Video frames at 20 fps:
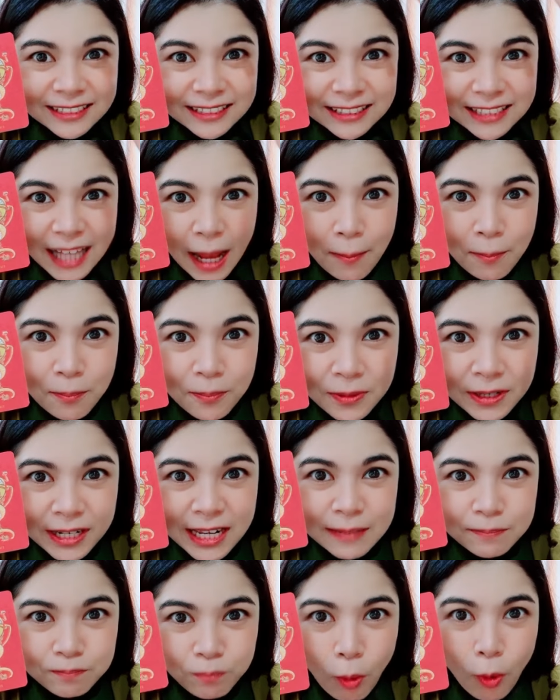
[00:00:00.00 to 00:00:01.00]
สำ
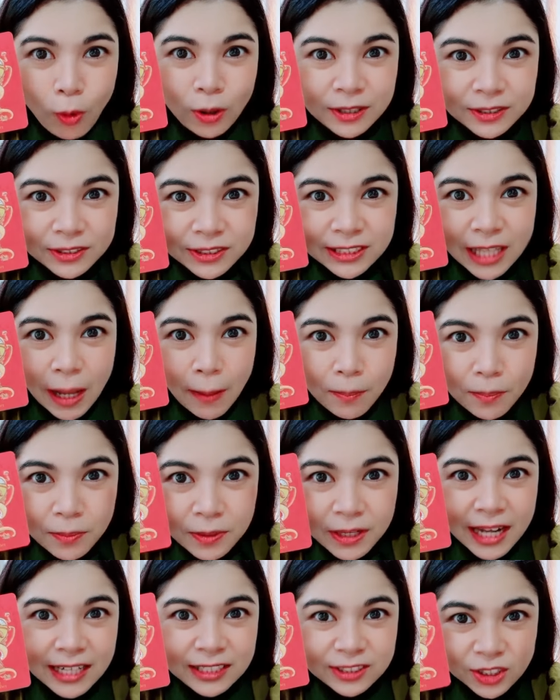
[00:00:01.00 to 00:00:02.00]
ฤทธิ์ผลสำ
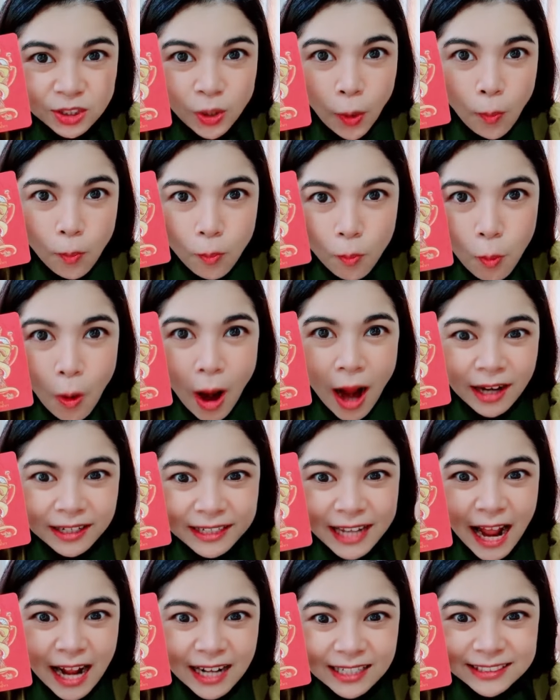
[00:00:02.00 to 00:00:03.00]
เร็จสมหวัง
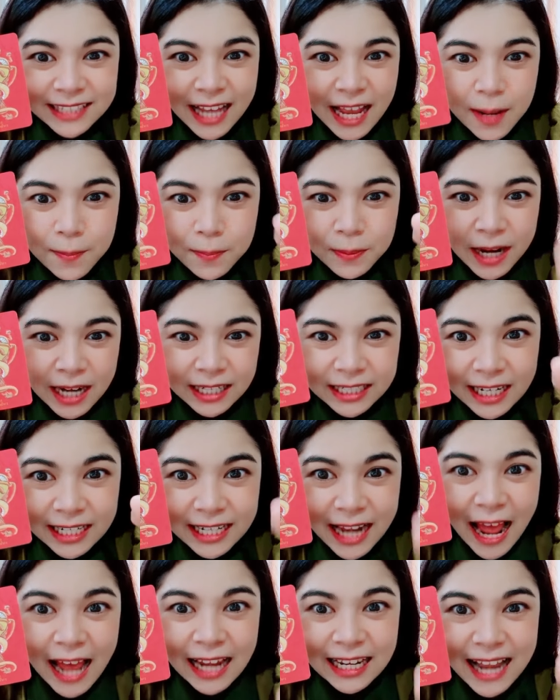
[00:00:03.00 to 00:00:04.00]
ดังใจปรารถ
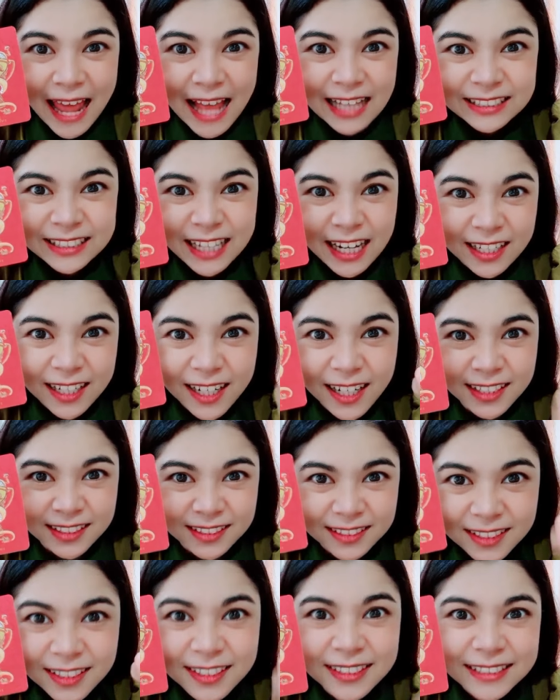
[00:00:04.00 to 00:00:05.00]
นาและจะเกิด
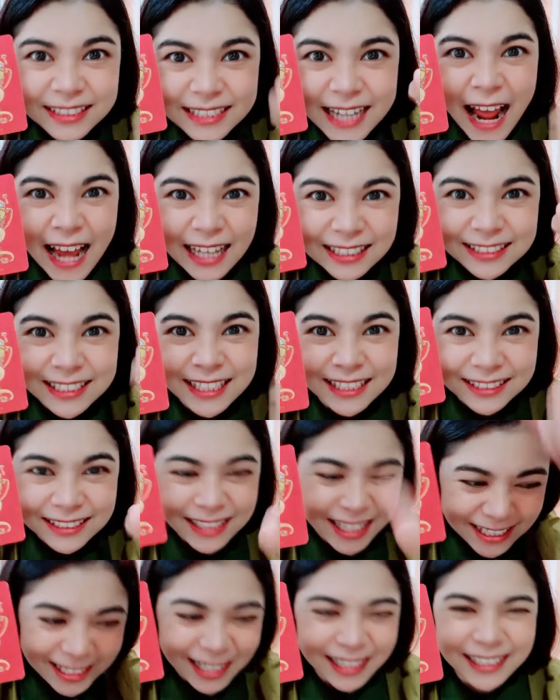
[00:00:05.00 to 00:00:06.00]
ขึ้นได้จ
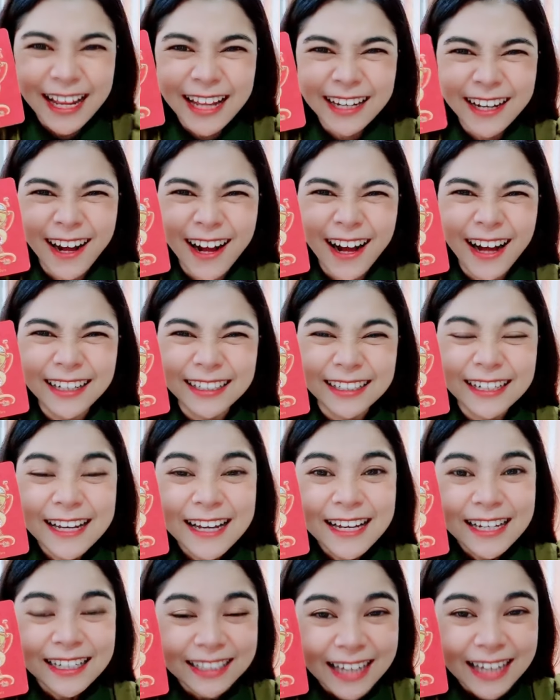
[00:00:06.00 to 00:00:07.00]
ริง ๆ อย่างแน่นอน
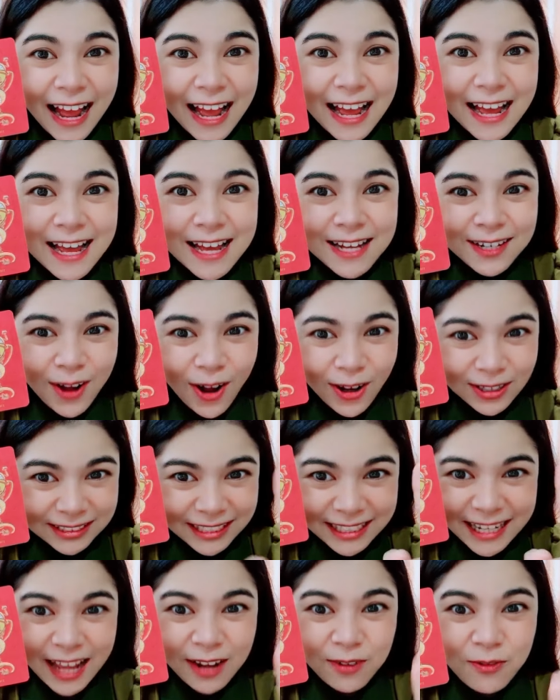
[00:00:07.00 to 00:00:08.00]
นะขอแส
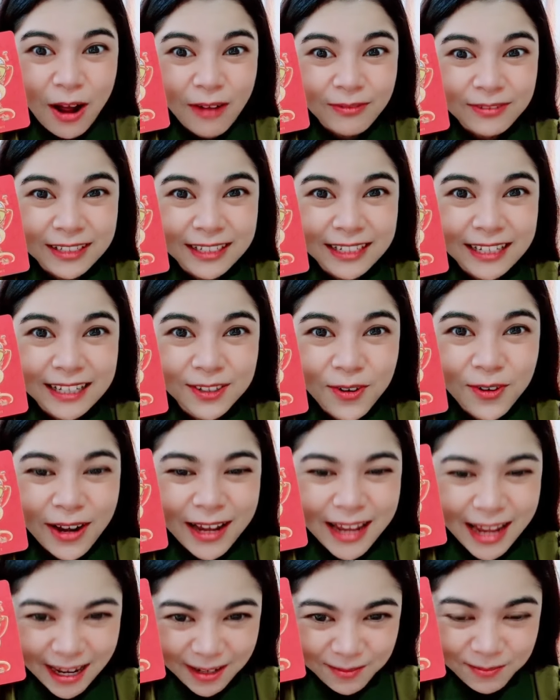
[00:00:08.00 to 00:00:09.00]
ดงความยินดีด้วย
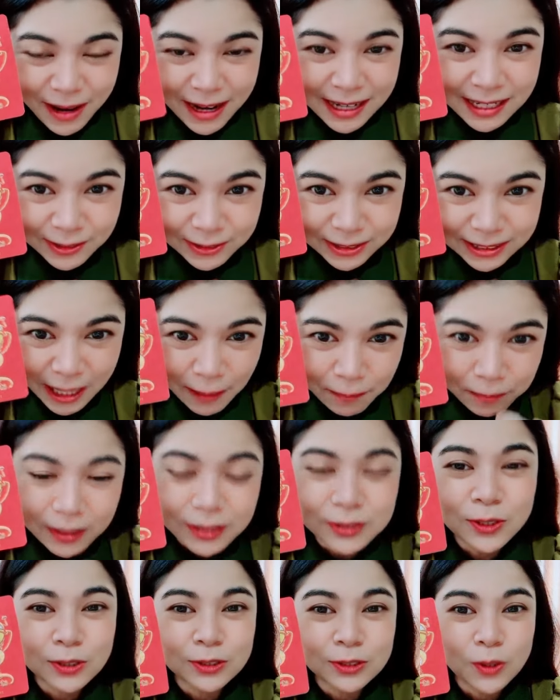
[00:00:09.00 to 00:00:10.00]
เห็นไหมเราสับกัน
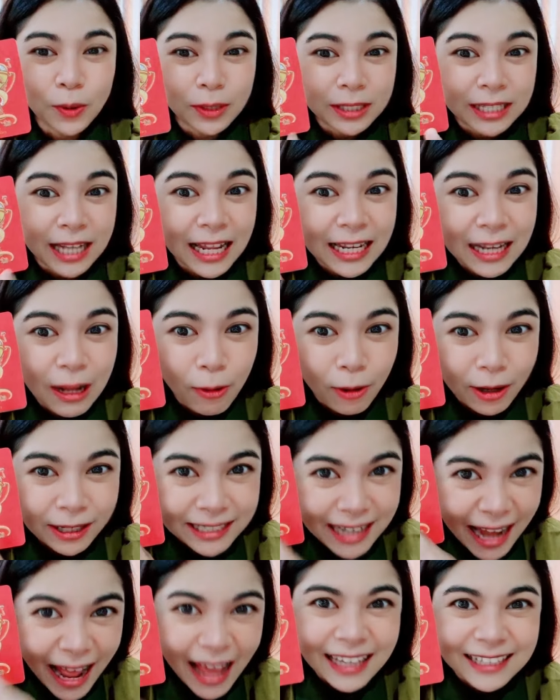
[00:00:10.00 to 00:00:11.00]
สดๆและเราก็
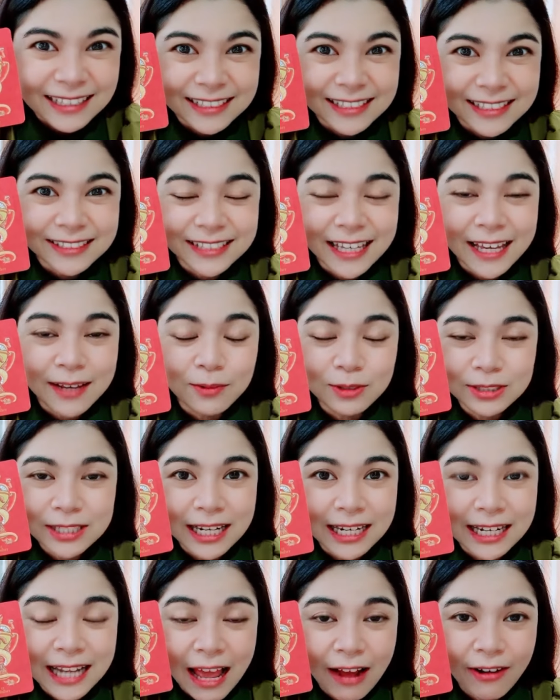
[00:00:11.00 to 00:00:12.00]
ได้กันจริงๆ เพราะฉะ
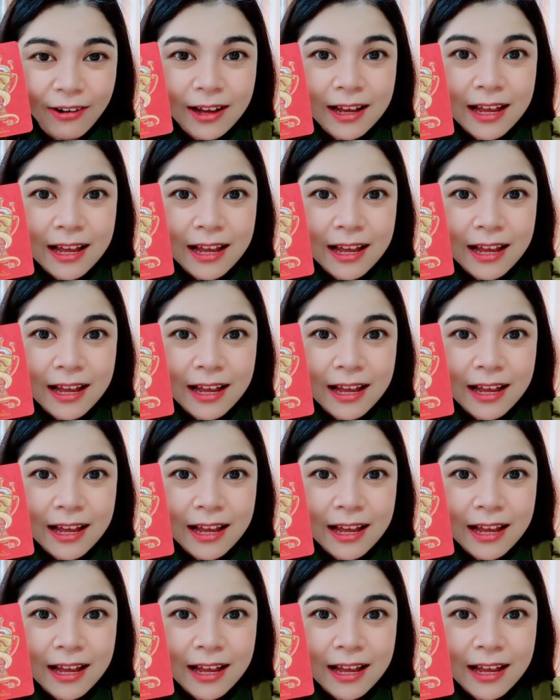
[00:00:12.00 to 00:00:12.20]
นั้นแล้ว